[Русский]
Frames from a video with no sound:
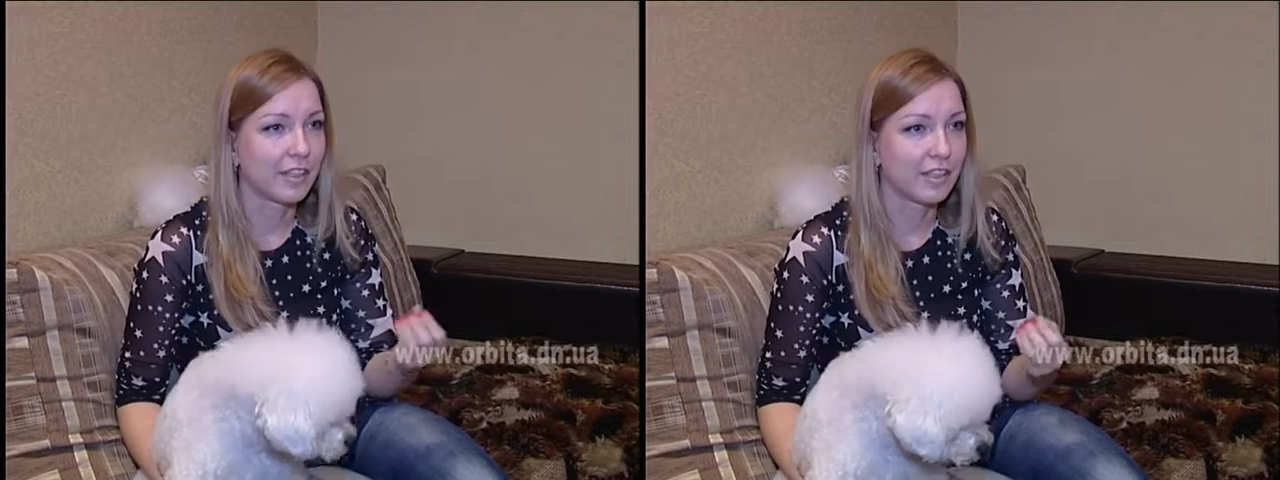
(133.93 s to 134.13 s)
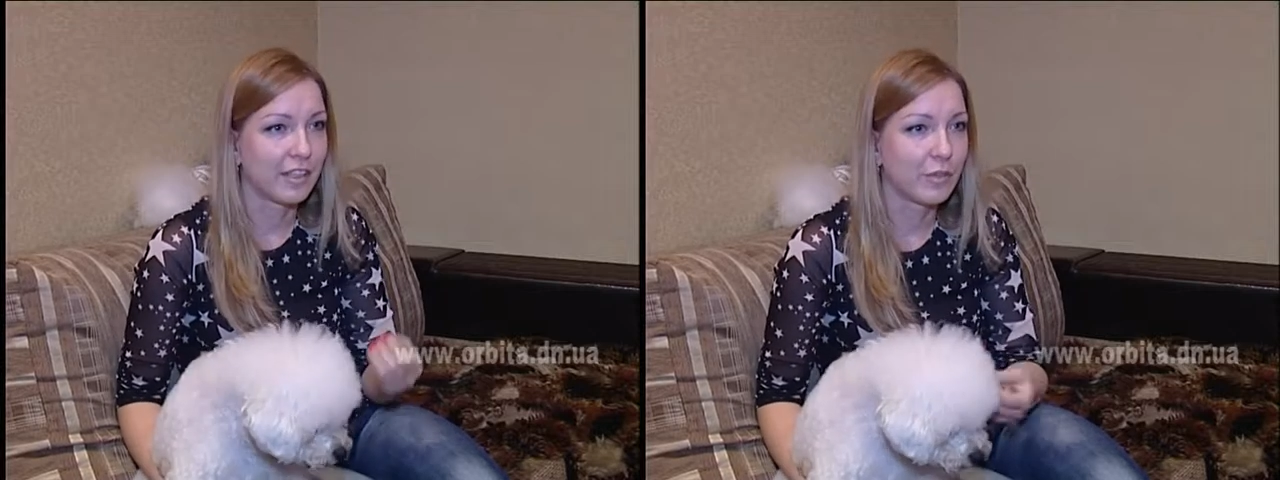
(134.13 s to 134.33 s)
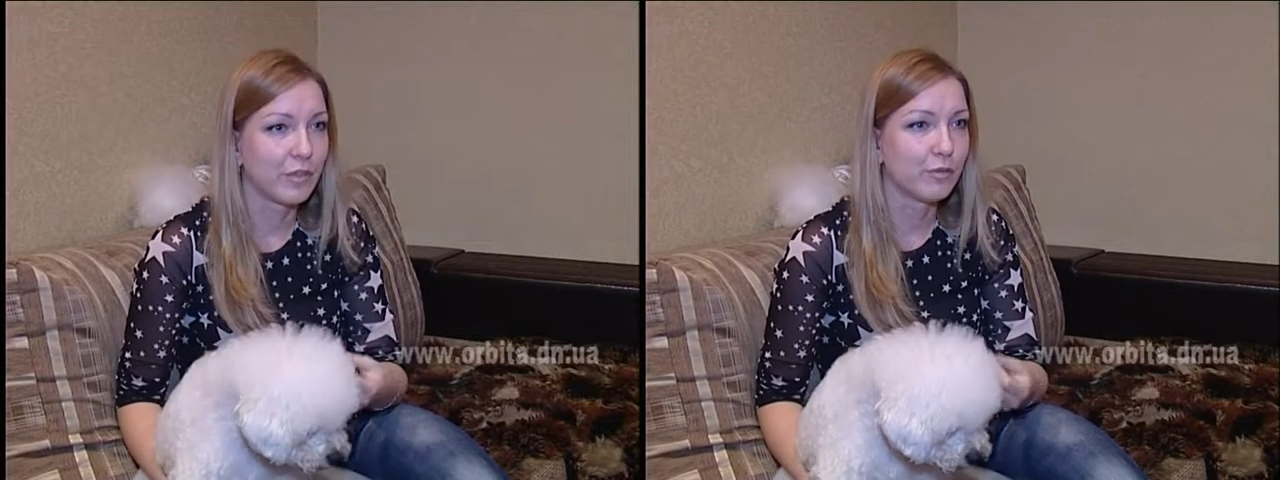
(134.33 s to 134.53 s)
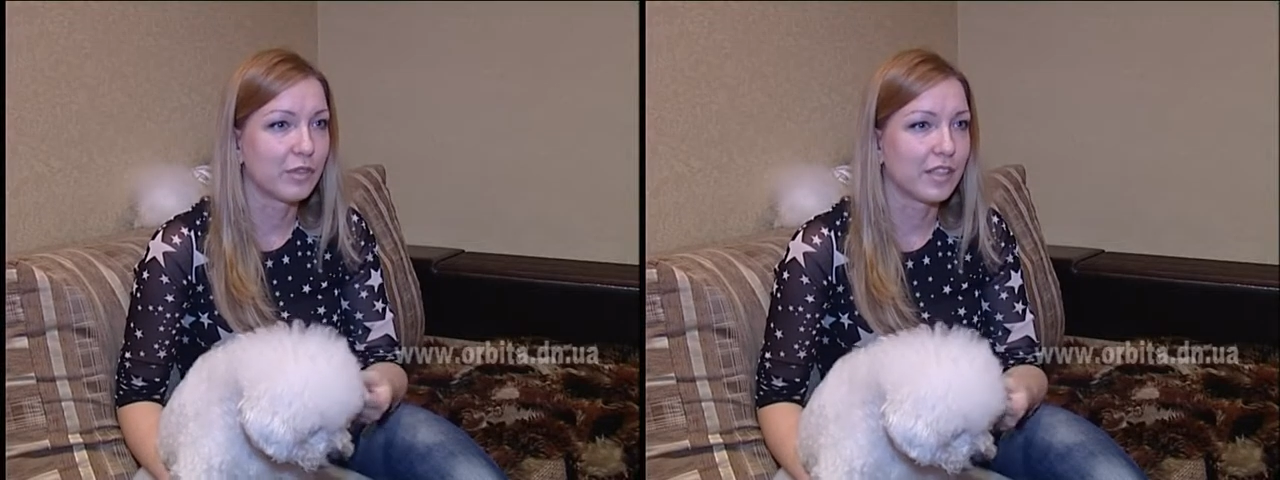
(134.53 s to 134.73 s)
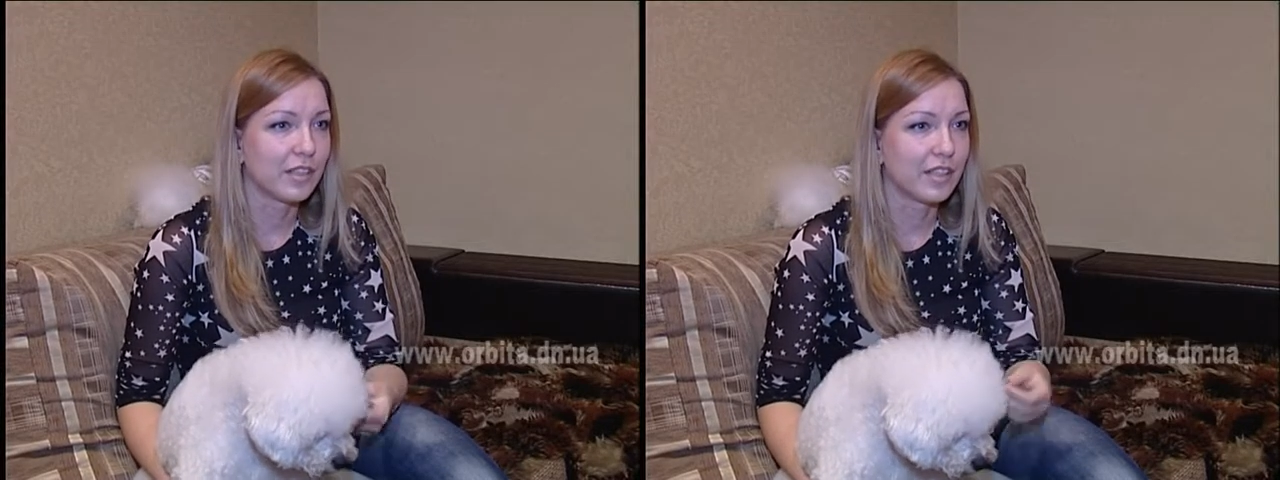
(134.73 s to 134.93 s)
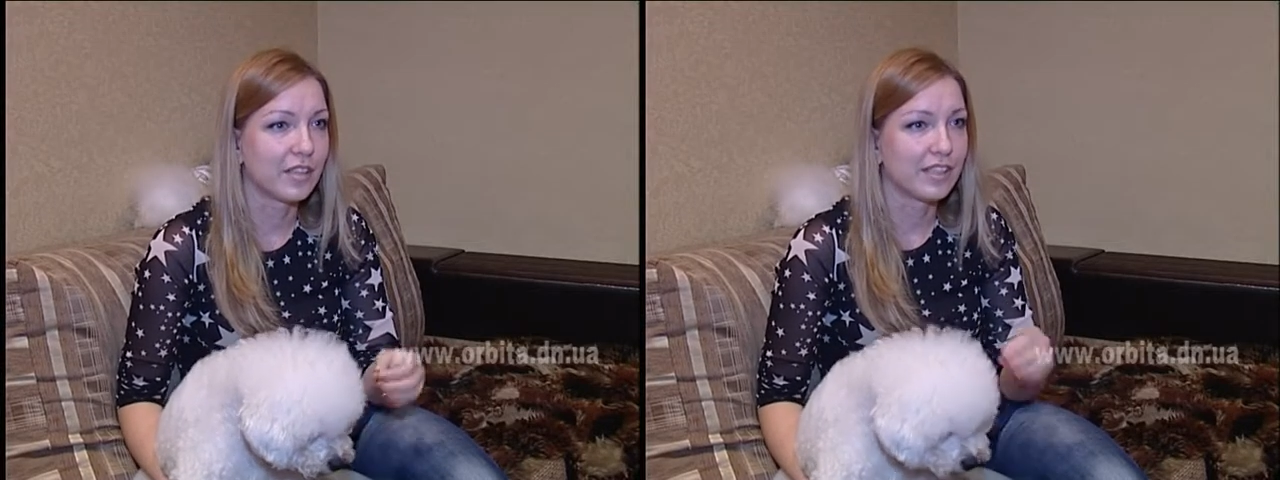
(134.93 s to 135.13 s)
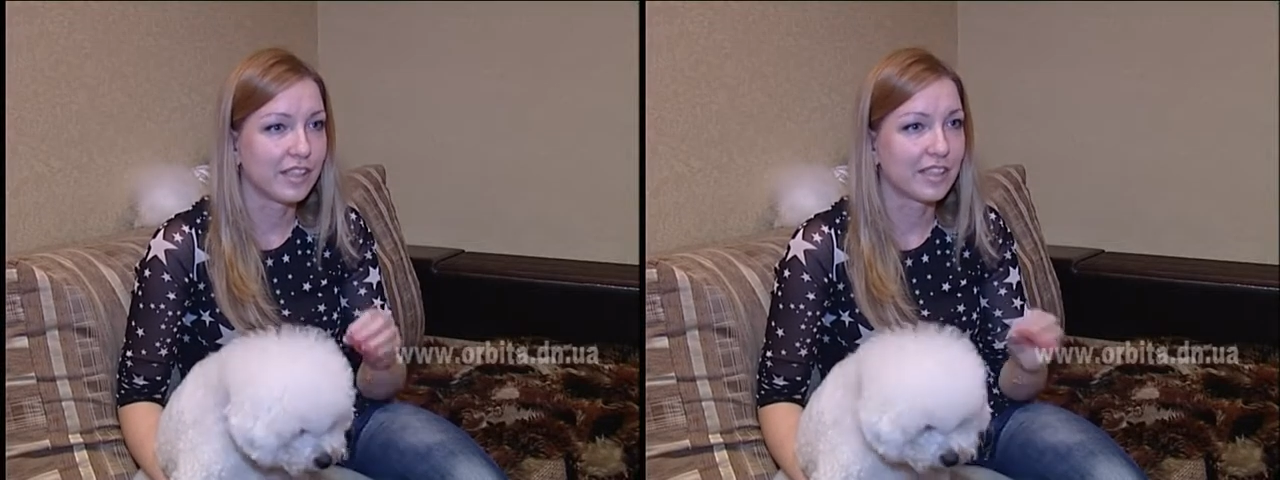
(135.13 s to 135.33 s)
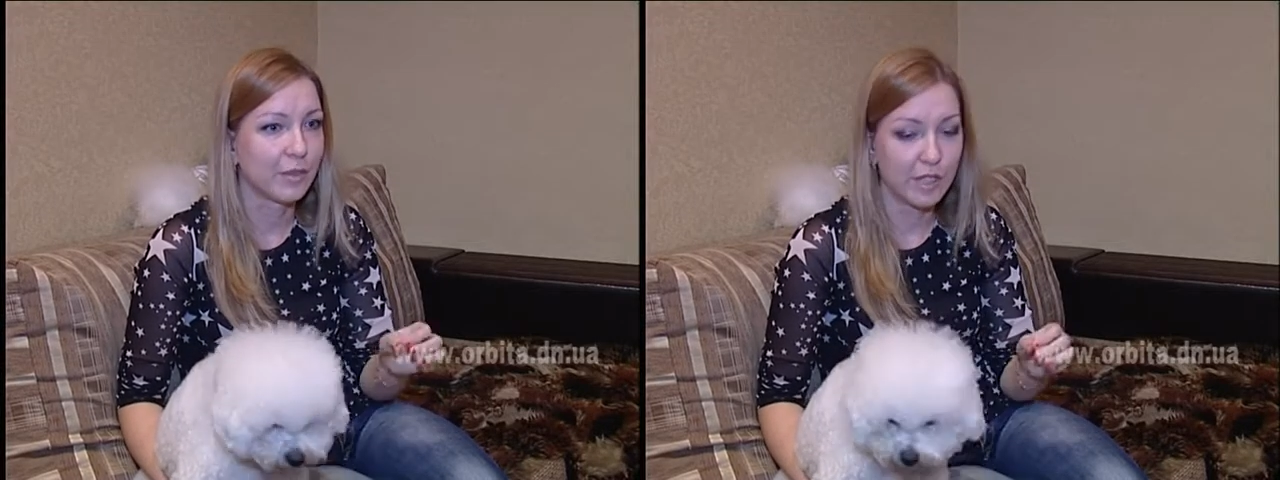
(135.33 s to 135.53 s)
когда бегут эти, да,
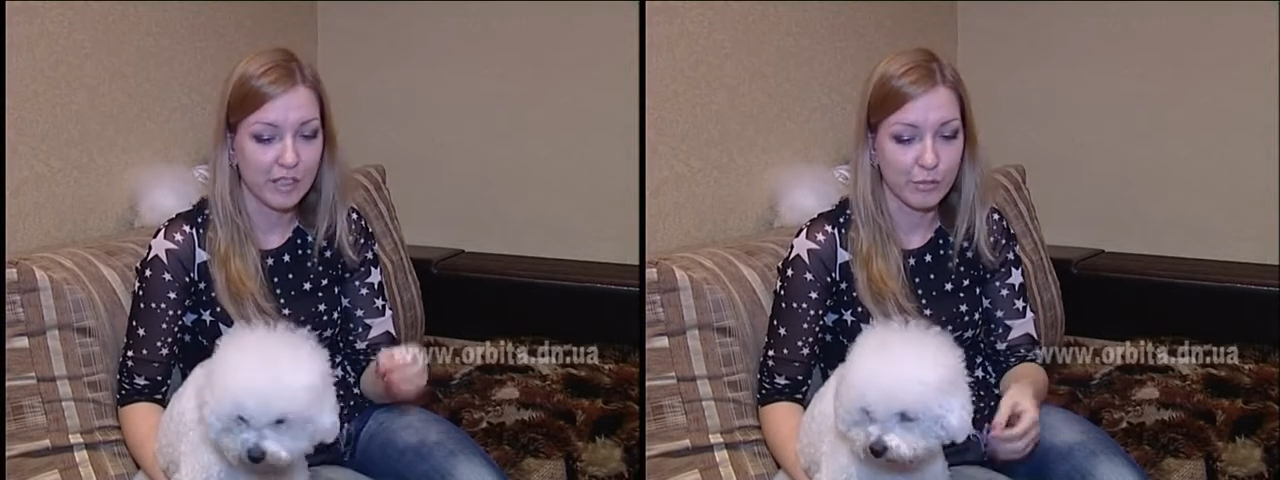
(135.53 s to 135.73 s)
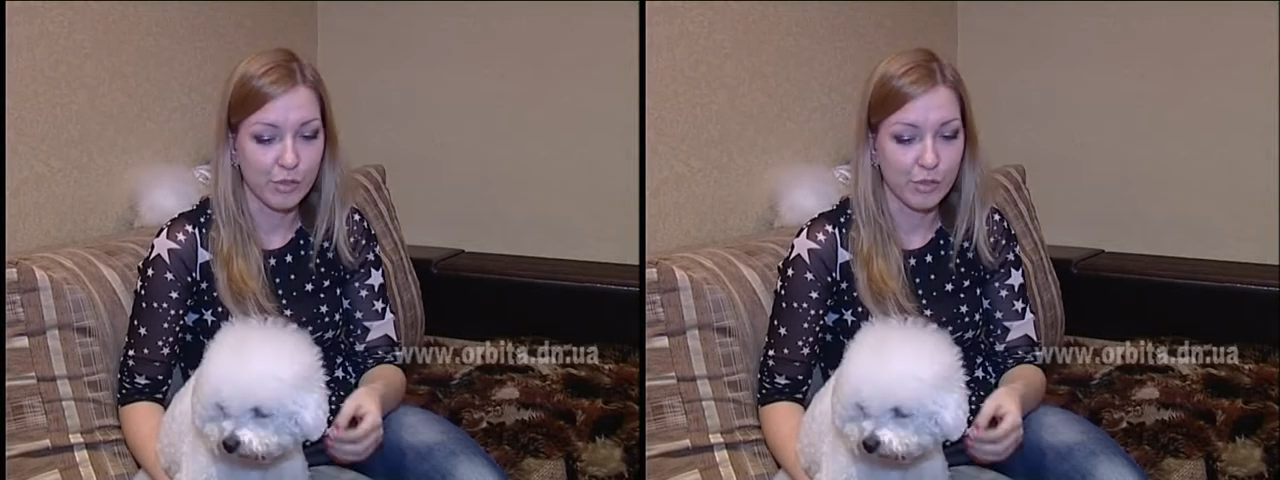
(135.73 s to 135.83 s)
все собаки,